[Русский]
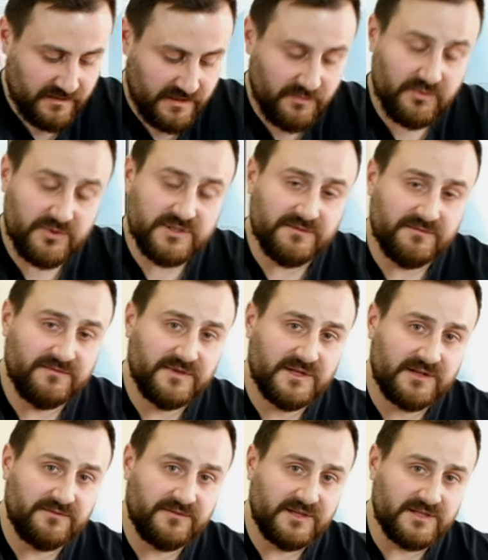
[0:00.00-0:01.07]
допустим,
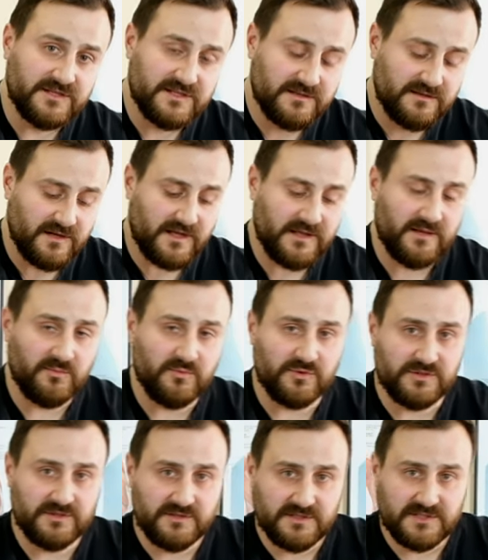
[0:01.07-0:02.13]
вверх-вниз она
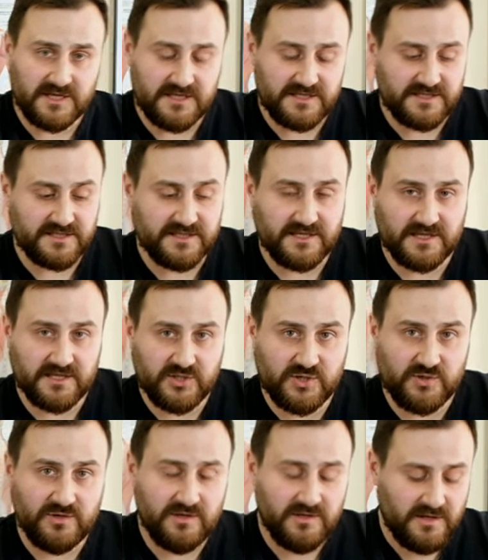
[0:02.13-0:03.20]
будет скользить
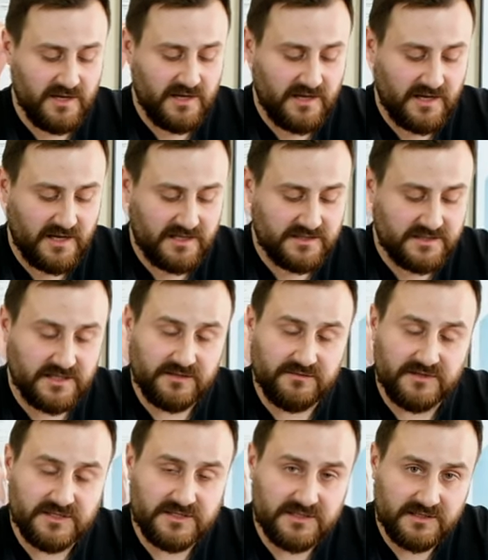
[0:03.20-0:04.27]
хорошо, а,
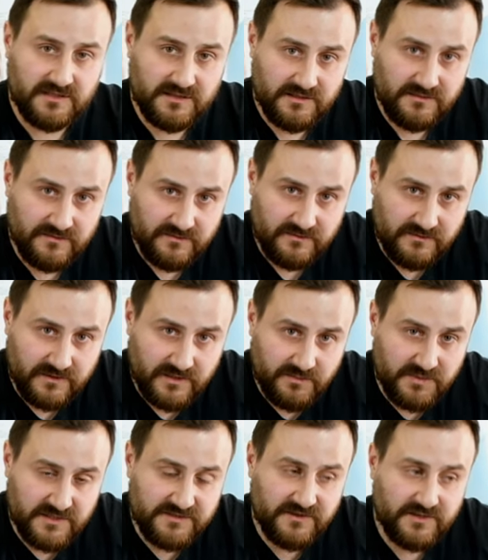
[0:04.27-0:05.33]
соответственно,
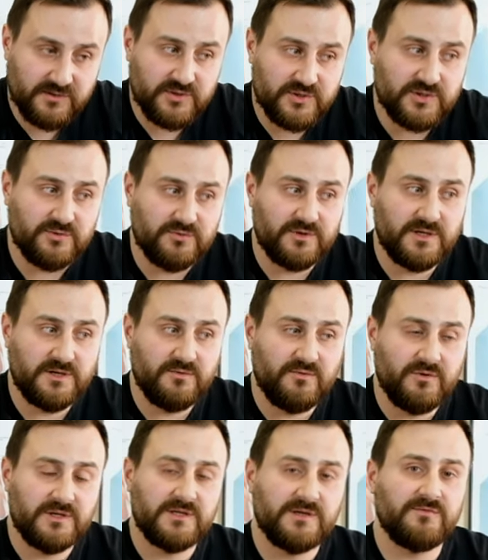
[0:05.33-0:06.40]
к позвоночнику. И
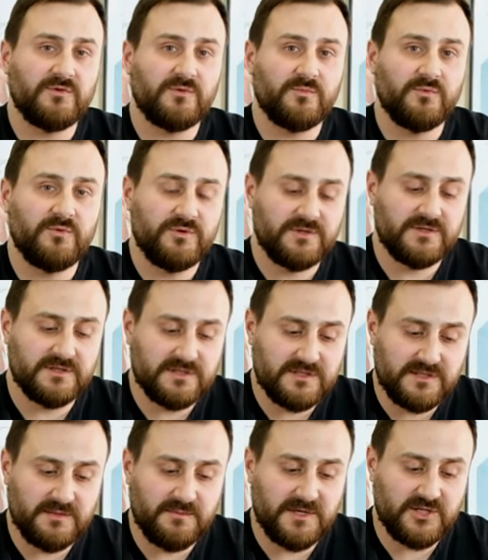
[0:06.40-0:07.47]
от него будет
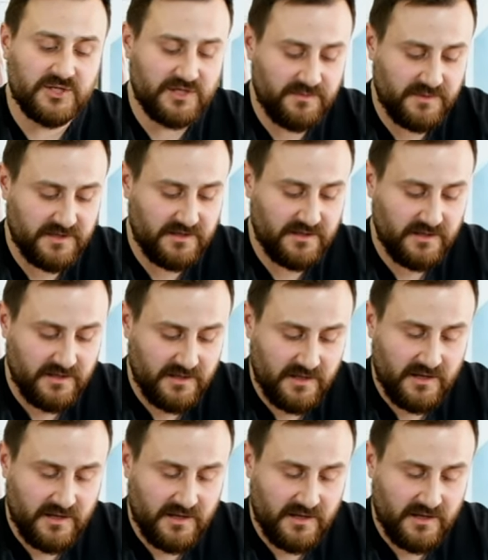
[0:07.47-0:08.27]
с небольшими,